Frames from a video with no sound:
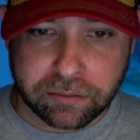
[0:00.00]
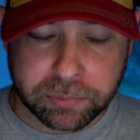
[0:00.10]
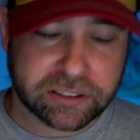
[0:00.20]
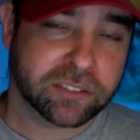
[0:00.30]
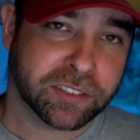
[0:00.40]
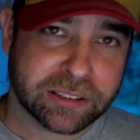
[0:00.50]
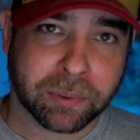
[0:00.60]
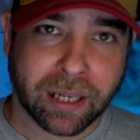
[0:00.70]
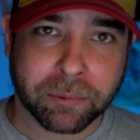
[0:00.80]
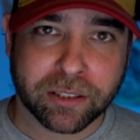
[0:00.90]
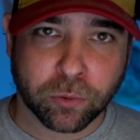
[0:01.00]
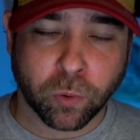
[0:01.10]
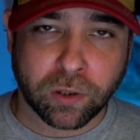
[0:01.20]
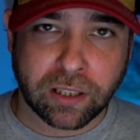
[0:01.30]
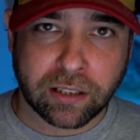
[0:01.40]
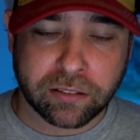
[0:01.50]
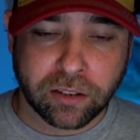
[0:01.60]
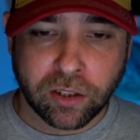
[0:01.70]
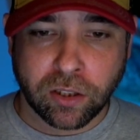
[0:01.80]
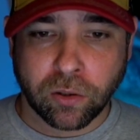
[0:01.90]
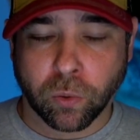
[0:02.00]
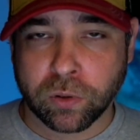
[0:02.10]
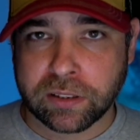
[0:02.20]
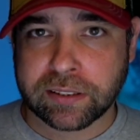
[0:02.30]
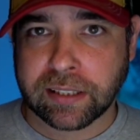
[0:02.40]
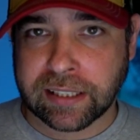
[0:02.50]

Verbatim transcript: beziehungsweise bearbeiten, hochladen. Und